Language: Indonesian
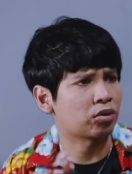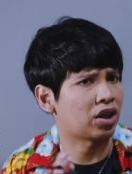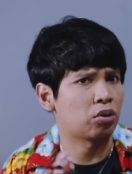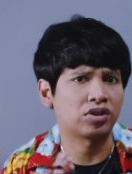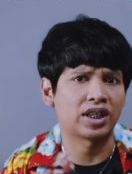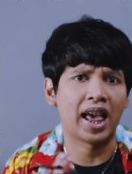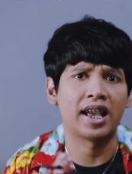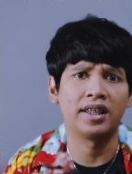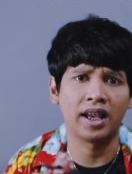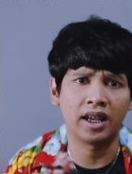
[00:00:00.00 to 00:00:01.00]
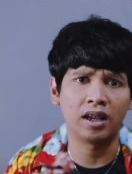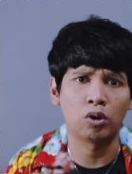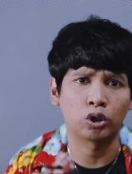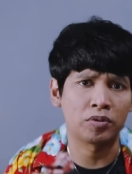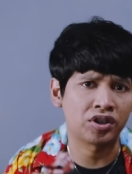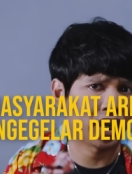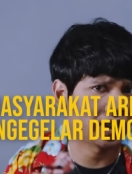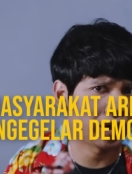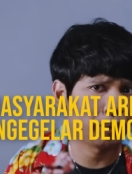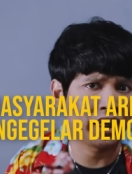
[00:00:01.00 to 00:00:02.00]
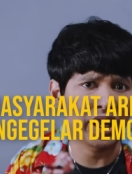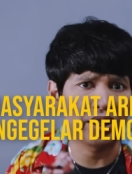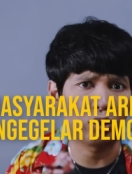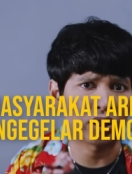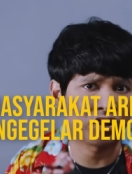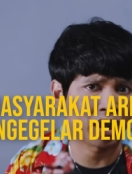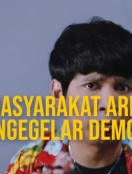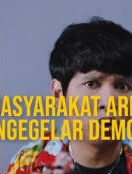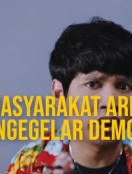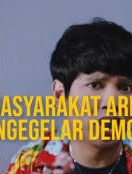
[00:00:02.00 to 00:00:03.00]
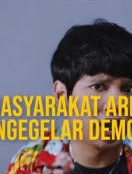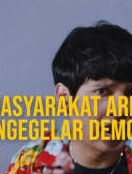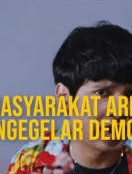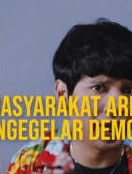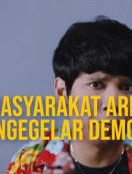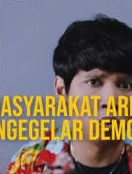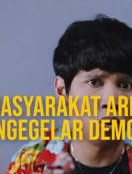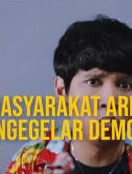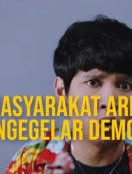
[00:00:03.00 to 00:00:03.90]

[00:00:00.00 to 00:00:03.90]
satu tahun setelahnya, waktu masyarakat Armenia di kota Istanbul lagi ngegelar demo